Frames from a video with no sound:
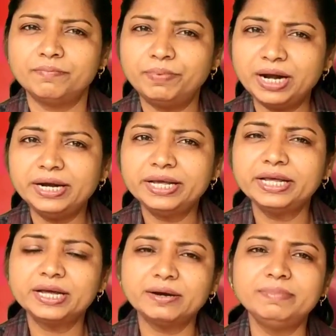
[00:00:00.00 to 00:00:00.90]
ब्लड
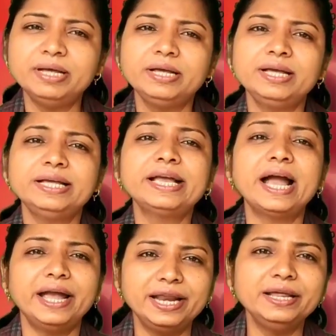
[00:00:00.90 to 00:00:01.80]
की कमी
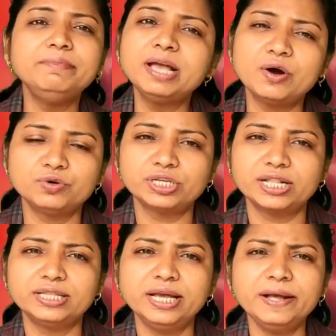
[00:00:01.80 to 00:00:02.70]
या एनीमिया हो
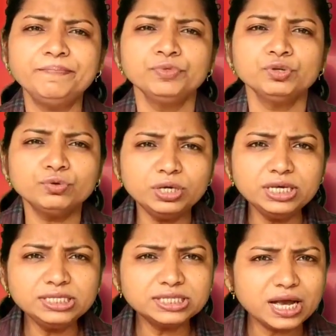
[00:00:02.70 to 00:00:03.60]
जाती है तो
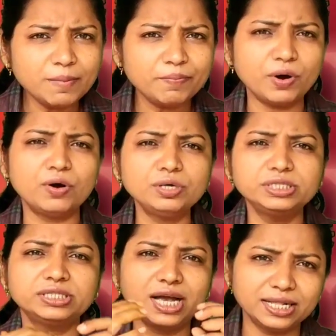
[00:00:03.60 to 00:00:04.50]
इसका बहुत
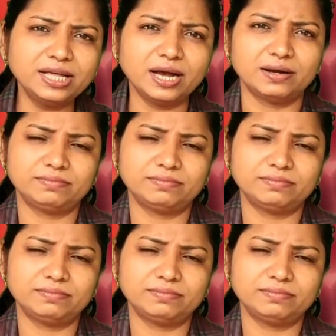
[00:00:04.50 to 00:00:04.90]
ज़्यादा